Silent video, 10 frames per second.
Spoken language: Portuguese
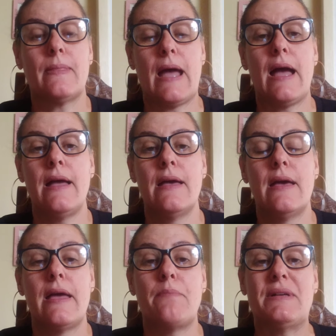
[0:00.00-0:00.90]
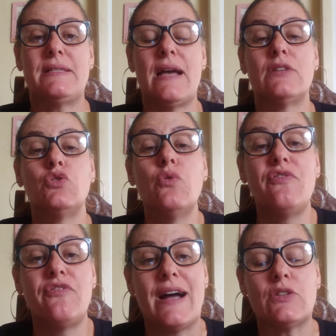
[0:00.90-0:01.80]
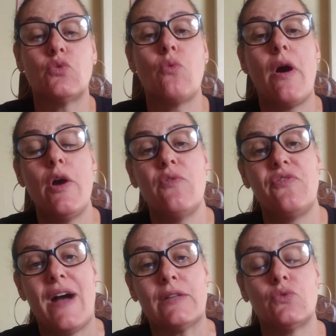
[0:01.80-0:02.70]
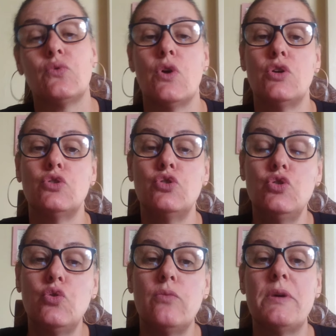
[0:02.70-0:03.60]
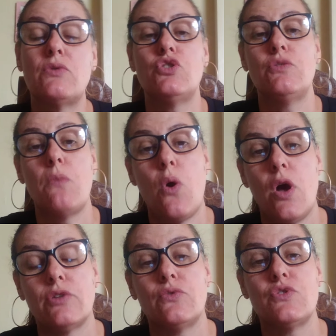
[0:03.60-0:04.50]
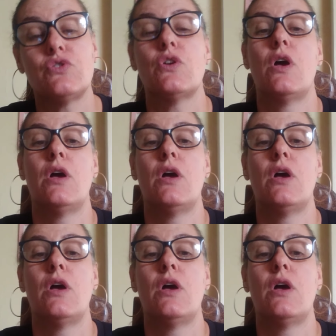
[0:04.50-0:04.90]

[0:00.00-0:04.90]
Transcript: tá? É baseado no fato. Qual é o fato? Número de mortos